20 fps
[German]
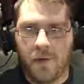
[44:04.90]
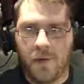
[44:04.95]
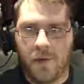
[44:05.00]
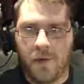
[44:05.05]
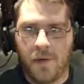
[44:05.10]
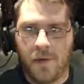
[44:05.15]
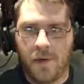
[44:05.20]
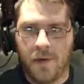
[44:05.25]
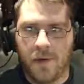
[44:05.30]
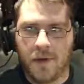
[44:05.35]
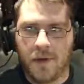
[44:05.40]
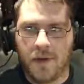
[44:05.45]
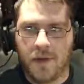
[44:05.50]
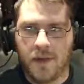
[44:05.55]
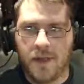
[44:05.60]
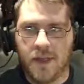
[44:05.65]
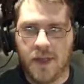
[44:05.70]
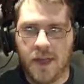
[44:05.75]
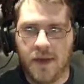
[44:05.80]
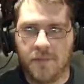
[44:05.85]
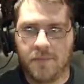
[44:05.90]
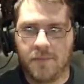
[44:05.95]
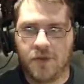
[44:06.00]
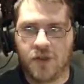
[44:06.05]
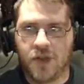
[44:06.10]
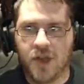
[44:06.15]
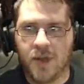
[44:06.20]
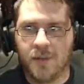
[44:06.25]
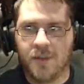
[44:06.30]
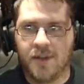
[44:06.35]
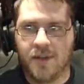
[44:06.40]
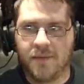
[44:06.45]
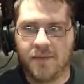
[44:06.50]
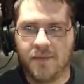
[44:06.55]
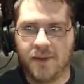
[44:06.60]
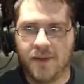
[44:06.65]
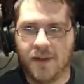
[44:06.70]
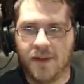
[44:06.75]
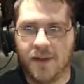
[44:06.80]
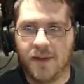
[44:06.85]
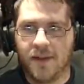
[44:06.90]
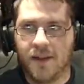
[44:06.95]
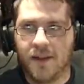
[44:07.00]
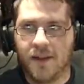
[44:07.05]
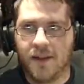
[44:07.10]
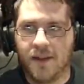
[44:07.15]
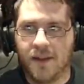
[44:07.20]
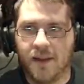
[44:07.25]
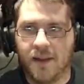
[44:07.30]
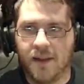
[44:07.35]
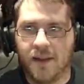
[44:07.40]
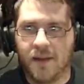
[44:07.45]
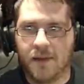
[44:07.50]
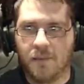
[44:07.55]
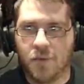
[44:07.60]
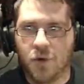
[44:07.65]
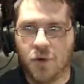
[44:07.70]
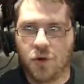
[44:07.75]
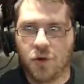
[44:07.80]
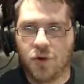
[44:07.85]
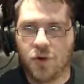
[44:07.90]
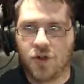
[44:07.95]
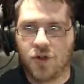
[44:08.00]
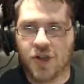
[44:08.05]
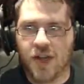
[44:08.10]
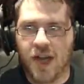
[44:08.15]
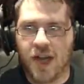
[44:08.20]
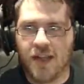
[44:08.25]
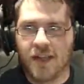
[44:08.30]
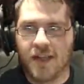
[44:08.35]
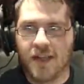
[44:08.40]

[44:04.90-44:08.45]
Was passiert, ja, wenn man die stimmt. Grenze erreicht? Motor, startet.